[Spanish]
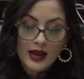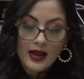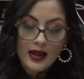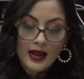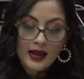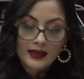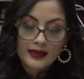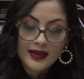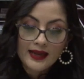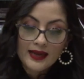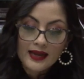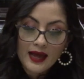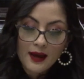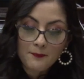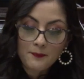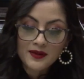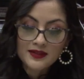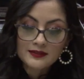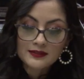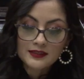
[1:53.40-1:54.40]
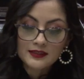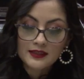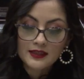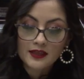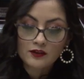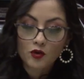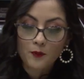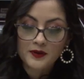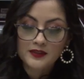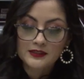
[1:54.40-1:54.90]
Que la presidenta
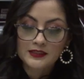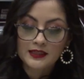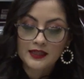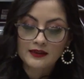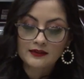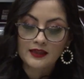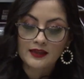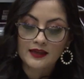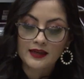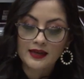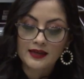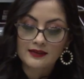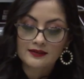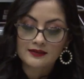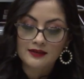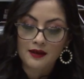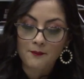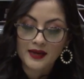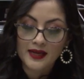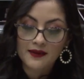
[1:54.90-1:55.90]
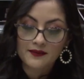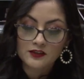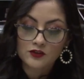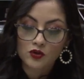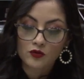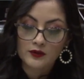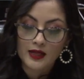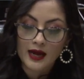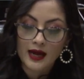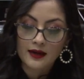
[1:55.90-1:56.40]
o presidente de la Asamblea
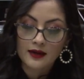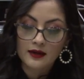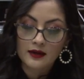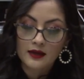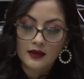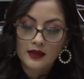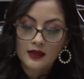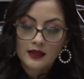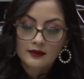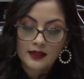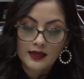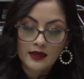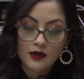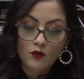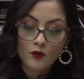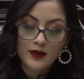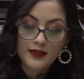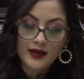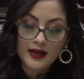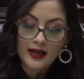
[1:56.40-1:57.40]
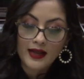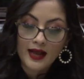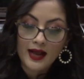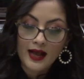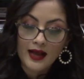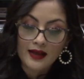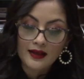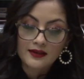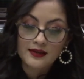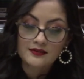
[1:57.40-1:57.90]
Nacional tenga un edecán
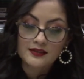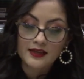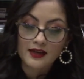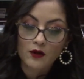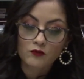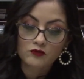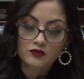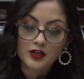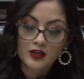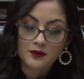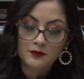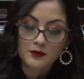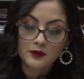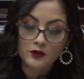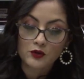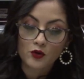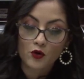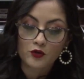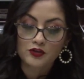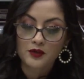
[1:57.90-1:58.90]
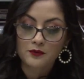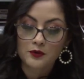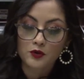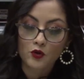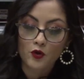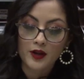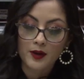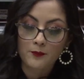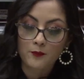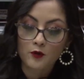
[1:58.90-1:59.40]
quien será un servidor o
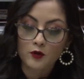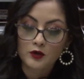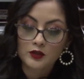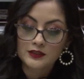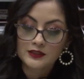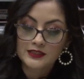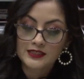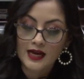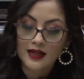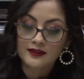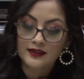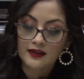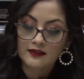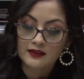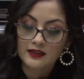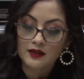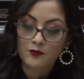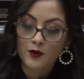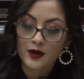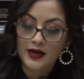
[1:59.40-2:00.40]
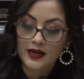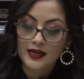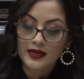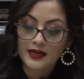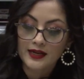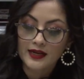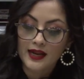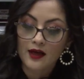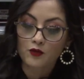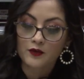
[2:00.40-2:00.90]
servidora policial directivo en el
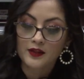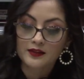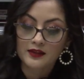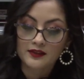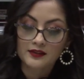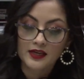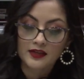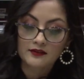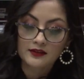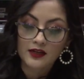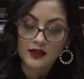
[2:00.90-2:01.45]
grado de teniente